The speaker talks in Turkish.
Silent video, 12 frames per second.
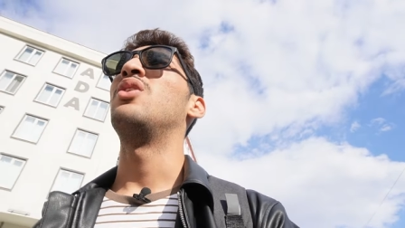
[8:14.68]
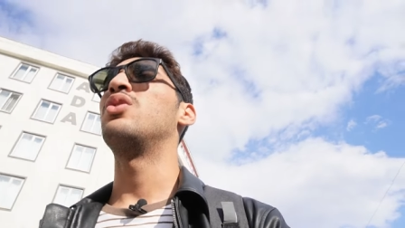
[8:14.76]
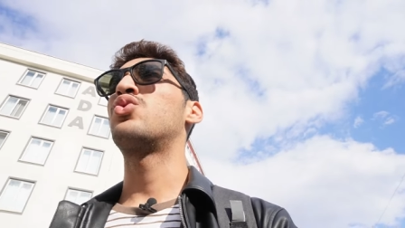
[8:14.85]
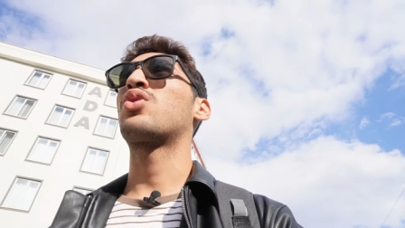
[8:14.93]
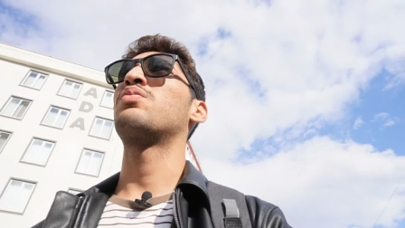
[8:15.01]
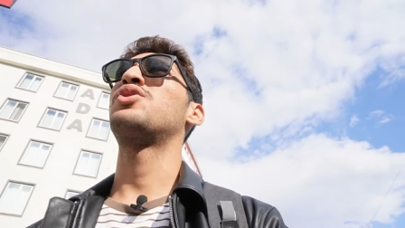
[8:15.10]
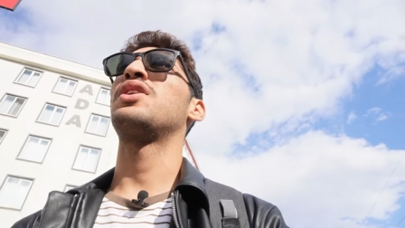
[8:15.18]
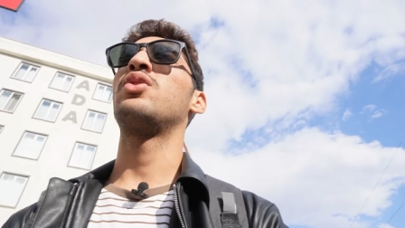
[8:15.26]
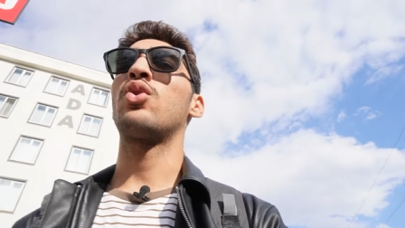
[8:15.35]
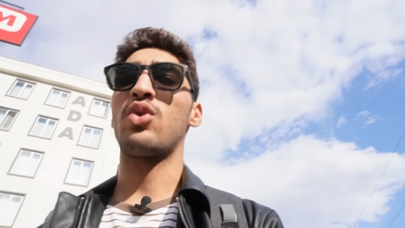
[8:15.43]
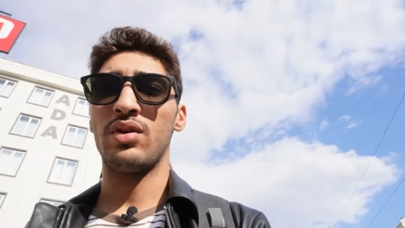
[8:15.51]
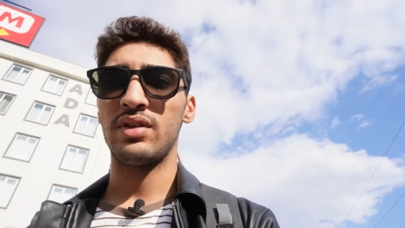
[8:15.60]
Öyle çok bir şey
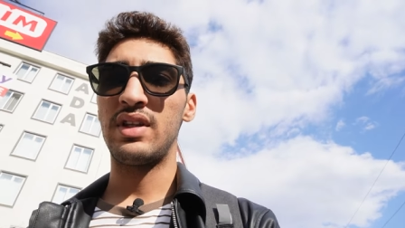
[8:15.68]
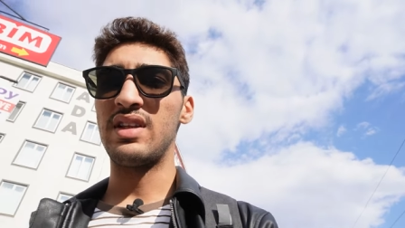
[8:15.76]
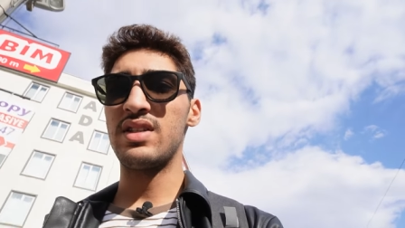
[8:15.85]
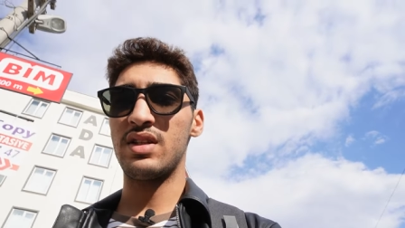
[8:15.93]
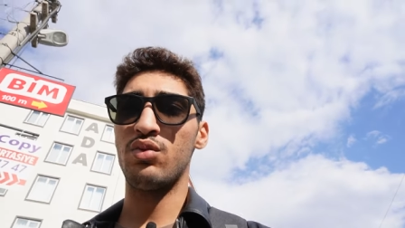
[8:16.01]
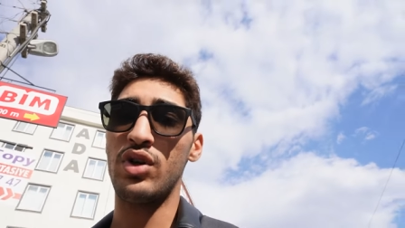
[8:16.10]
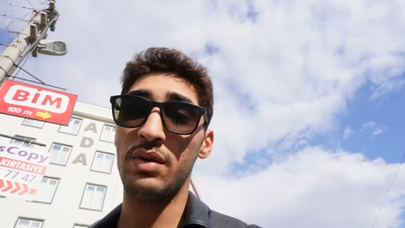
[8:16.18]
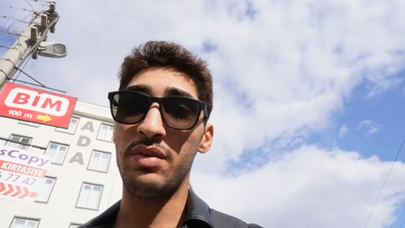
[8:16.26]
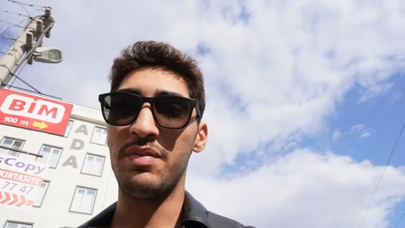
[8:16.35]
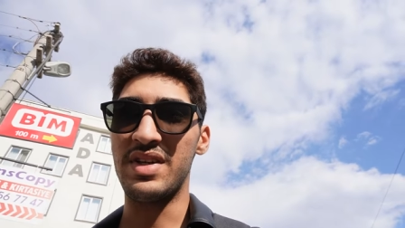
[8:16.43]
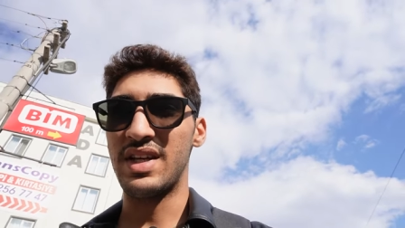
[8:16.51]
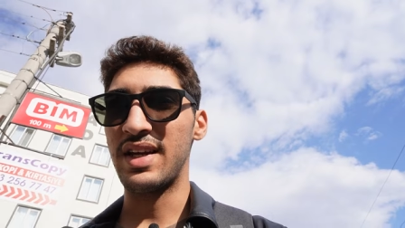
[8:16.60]
yok. Deniz de buraya
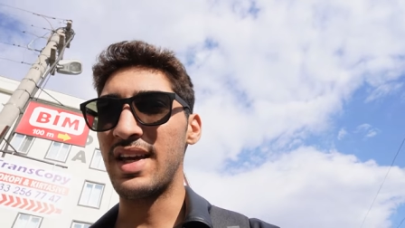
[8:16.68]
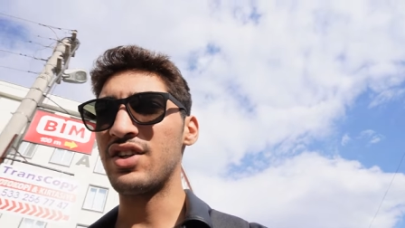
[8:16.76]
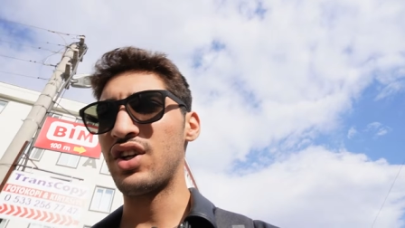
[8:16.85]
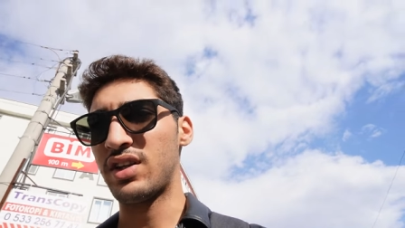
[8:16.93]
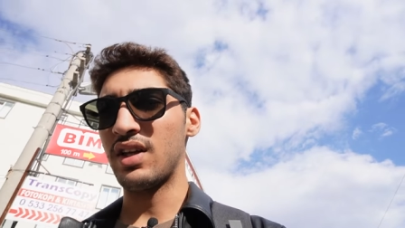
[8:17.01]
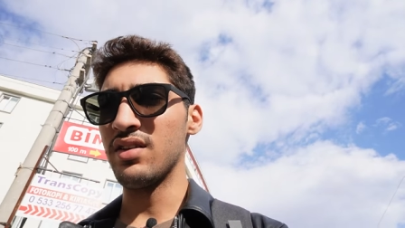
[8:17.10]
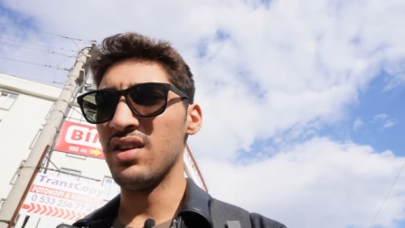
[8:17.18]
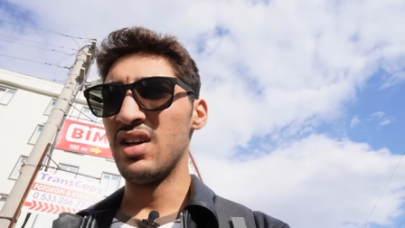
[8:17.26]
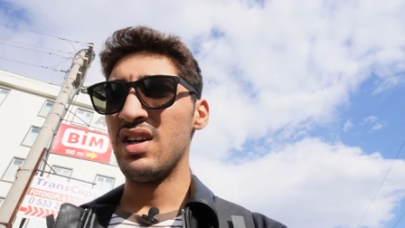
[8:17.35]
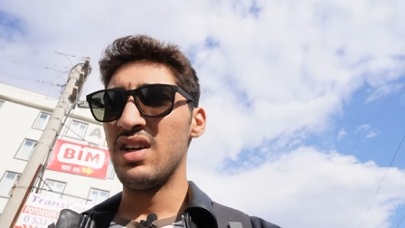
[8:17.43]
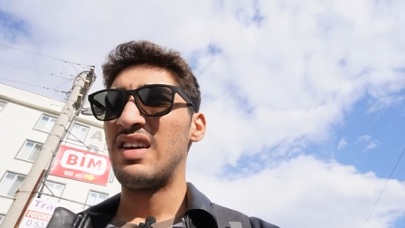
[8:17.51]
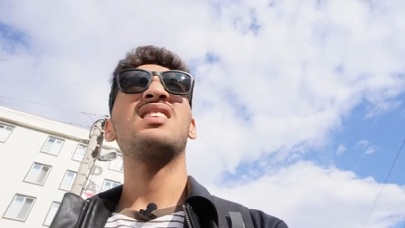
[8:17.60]
bin basar gerçekten.
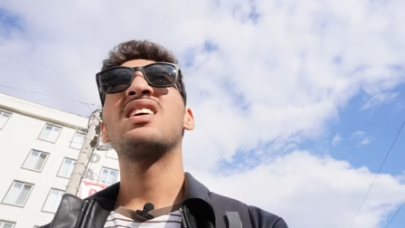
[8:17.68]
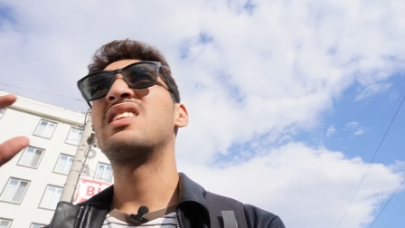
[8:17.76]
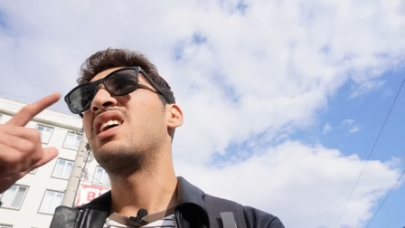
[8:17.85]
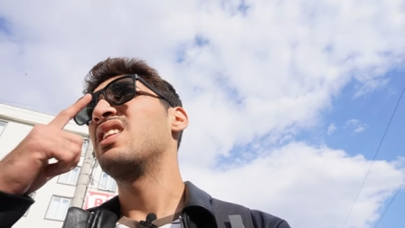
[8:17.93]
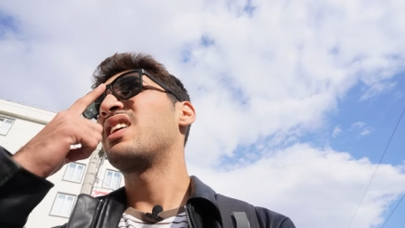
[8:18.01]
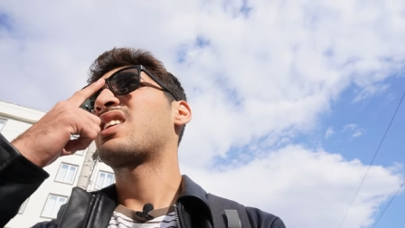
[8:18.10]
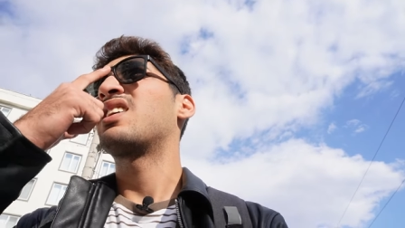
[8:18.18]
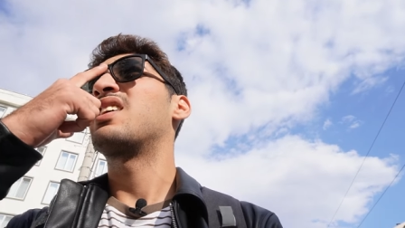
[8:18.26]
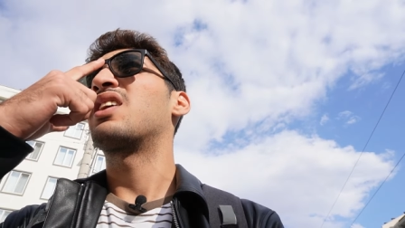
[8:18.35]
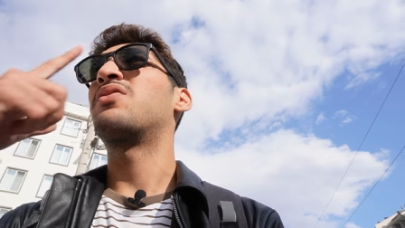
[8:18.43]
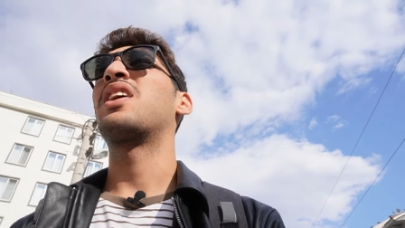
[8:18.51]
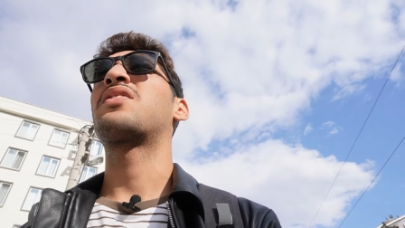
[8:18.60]
Bunda dağlar
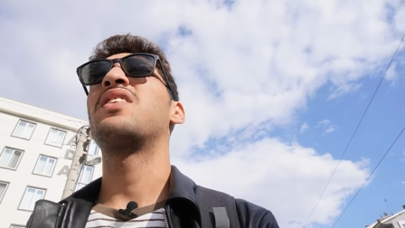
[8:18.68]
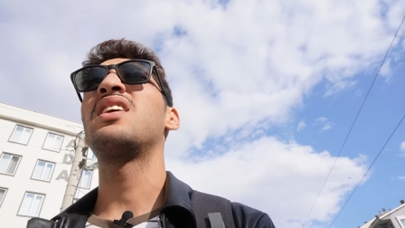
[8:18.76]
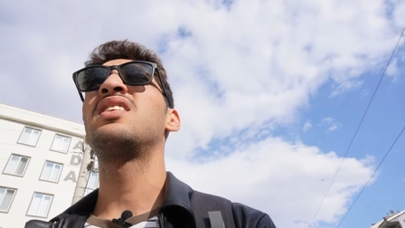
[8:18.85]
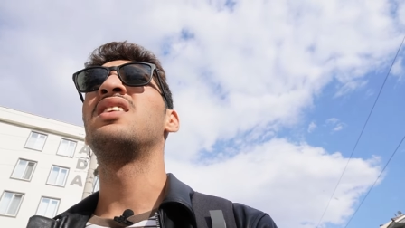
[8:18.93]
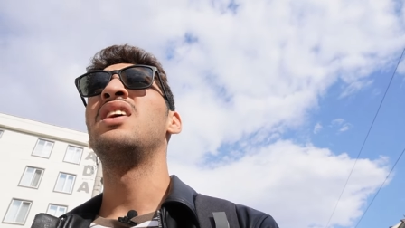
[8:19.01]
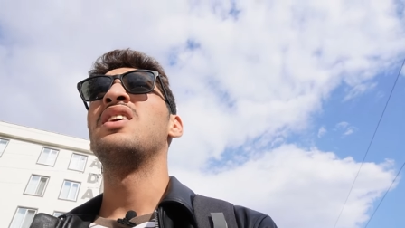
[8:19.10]
kadar fark var.